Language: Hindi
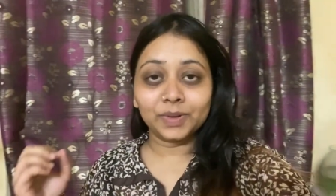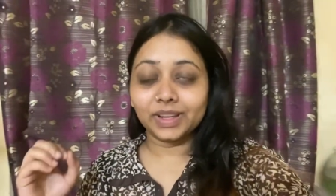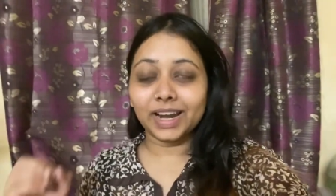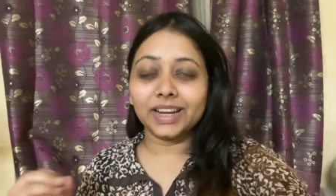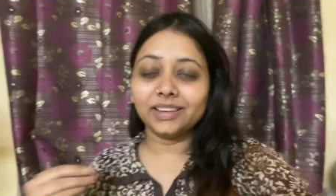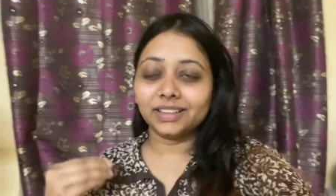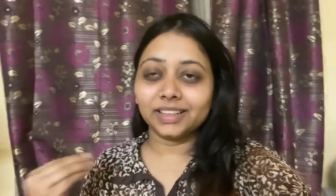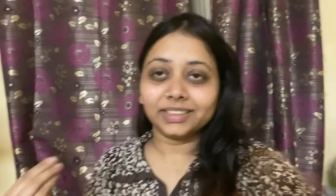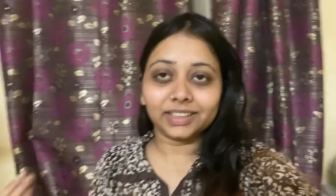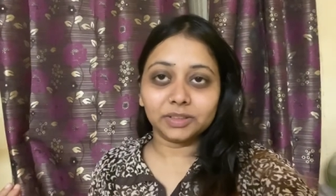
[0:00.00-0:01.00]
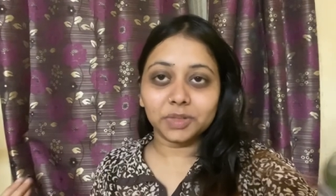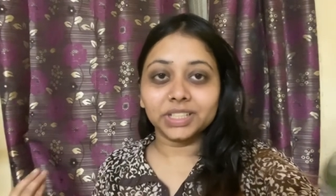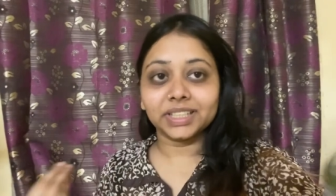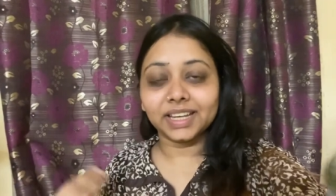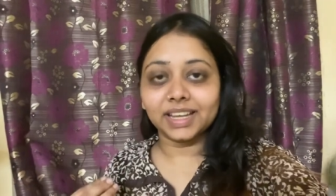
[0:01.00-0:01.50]
रेडी इन द सेंस बस
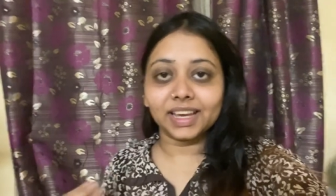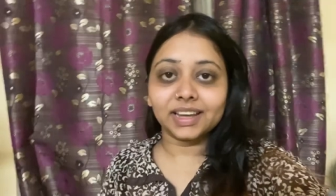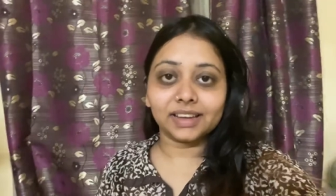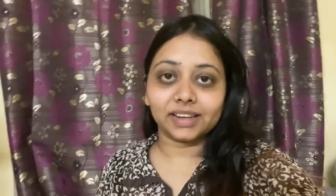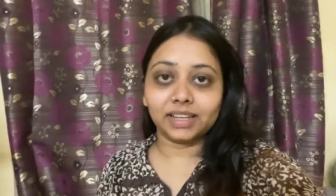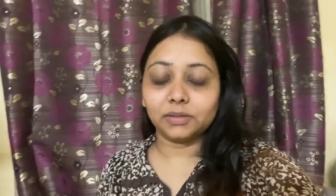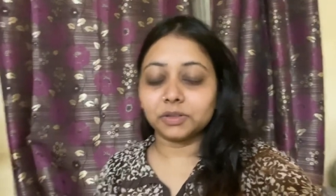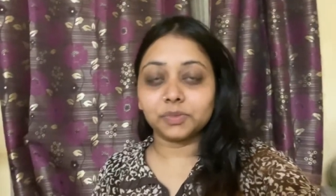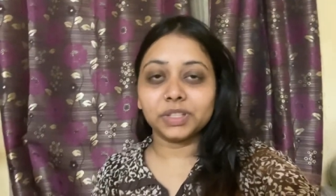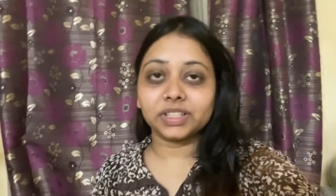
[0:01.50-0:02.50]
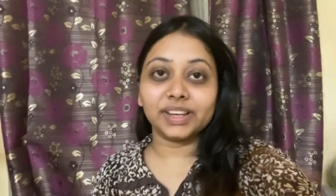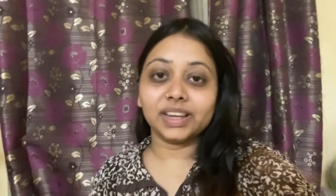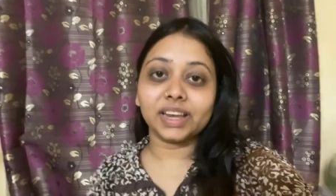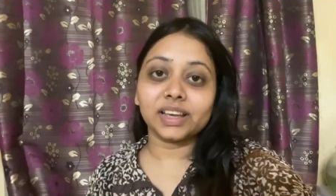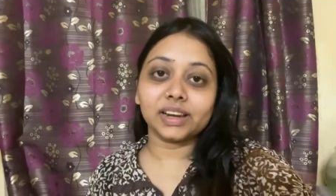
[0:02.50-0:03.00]
स्किन केयर कर रही थी बस मैं स्किन
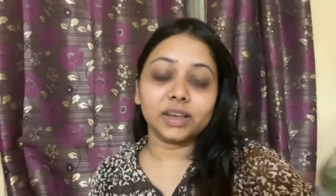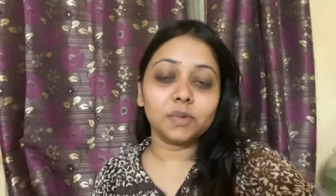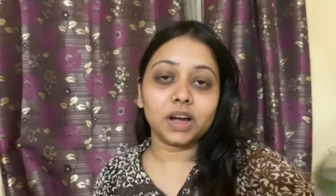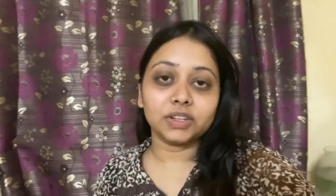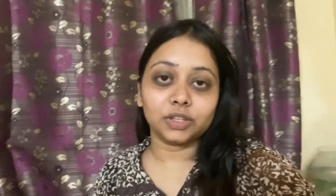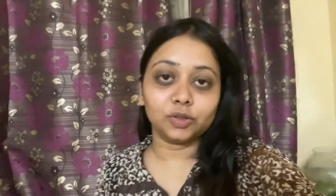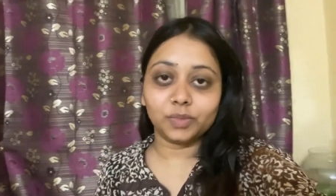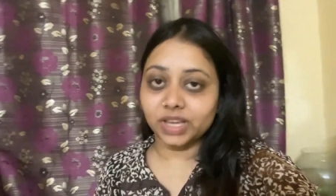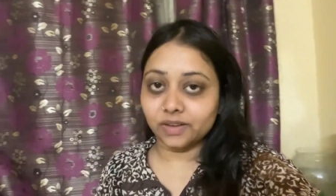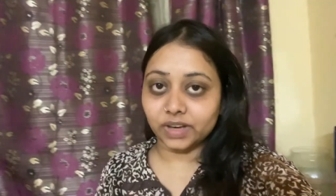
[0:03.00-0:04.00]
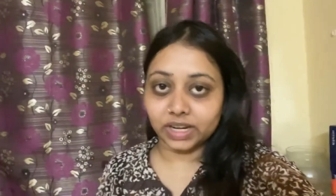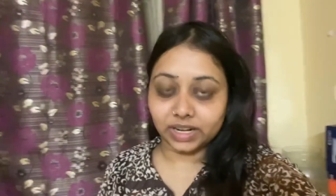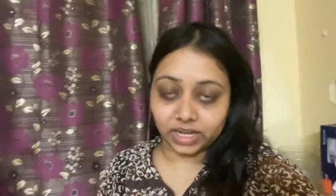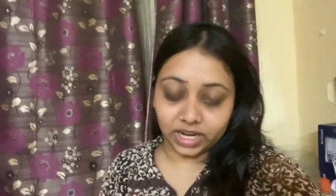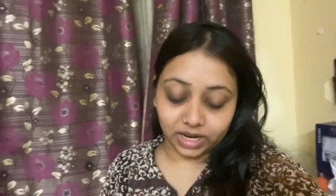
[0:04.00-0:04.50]
केयर करके ही बाहर जाती हूँ मेकअप वगैरह
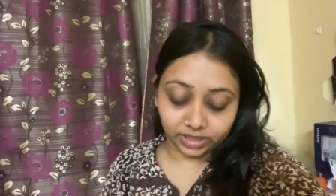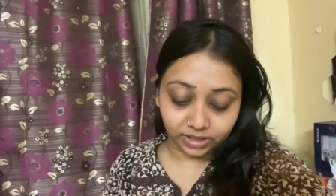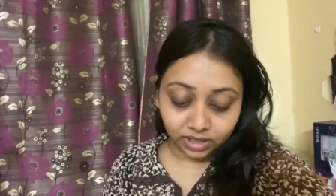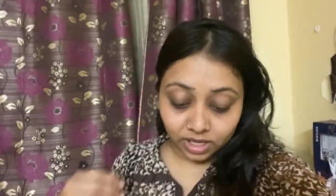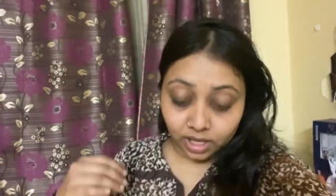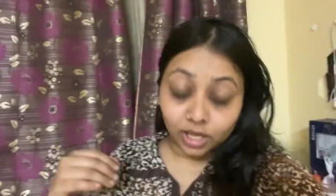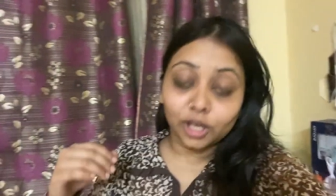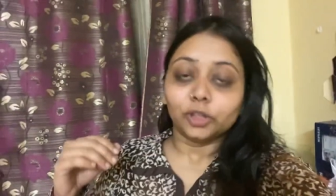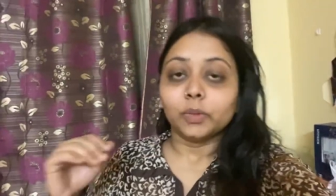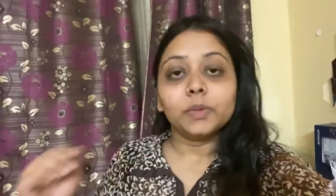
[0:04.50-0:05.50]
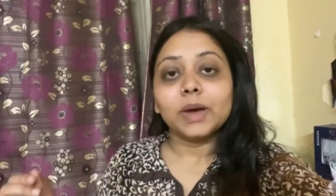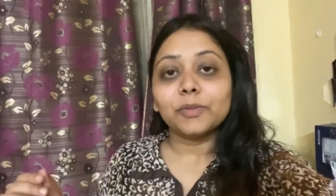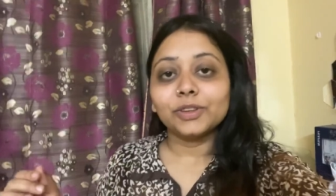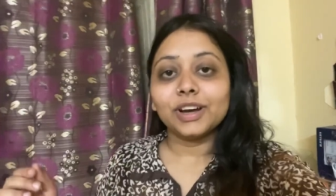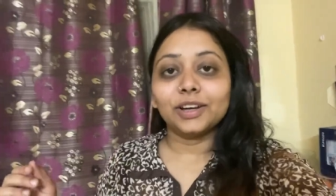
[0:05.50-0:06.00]
नहीं लगाती तो मैं भी
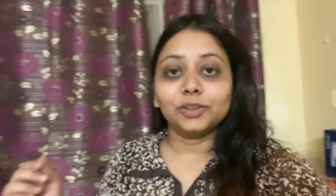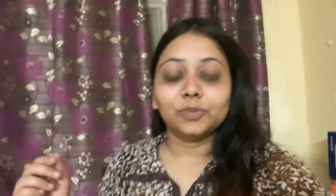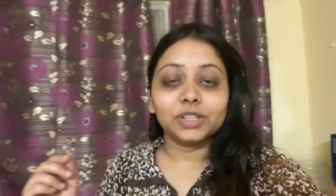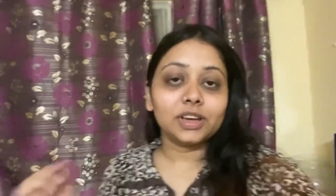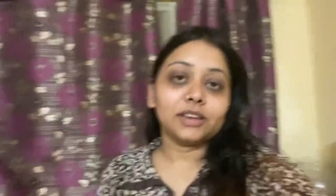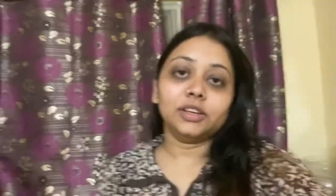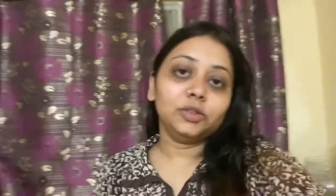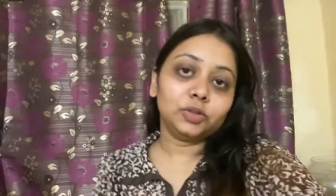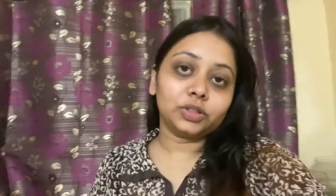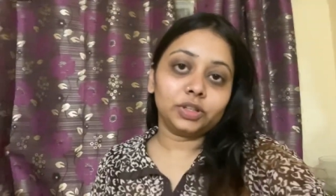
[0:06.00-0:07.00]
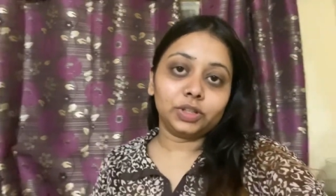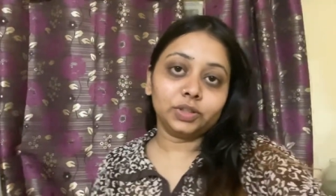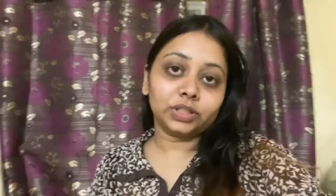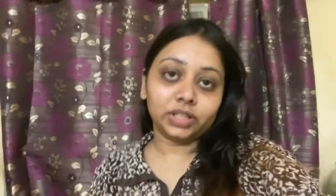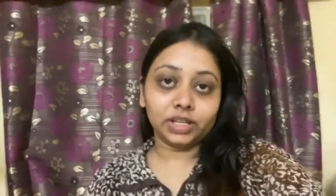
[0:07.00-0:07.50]
आपको दिखाती हूँ मैं क्या क्या यूज़ करती
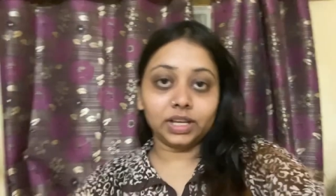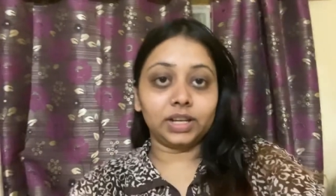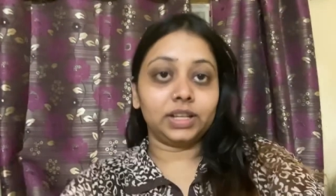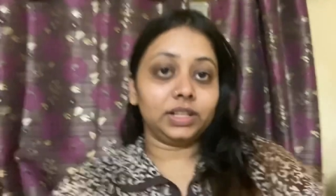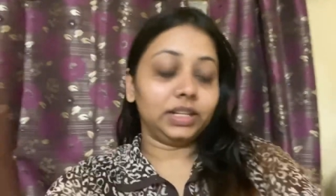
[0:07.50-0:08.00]
हूँ स्किन केयर के